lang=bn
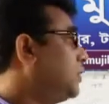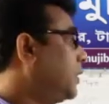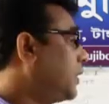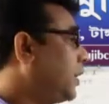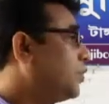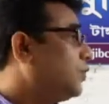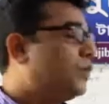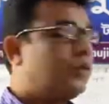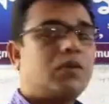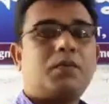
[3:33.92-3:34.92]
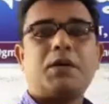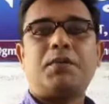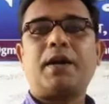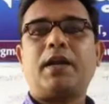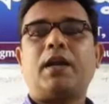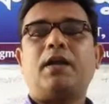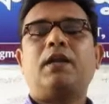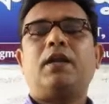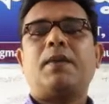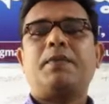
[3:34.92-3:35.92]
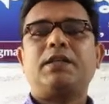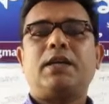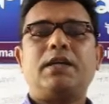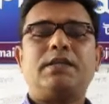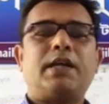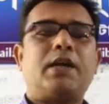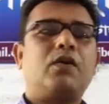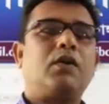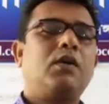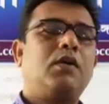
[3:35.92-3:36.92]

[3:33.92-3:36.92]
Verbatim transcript: শিক্ষার সুযোগ ওভাবে পায় না আমরা জানি যে এখন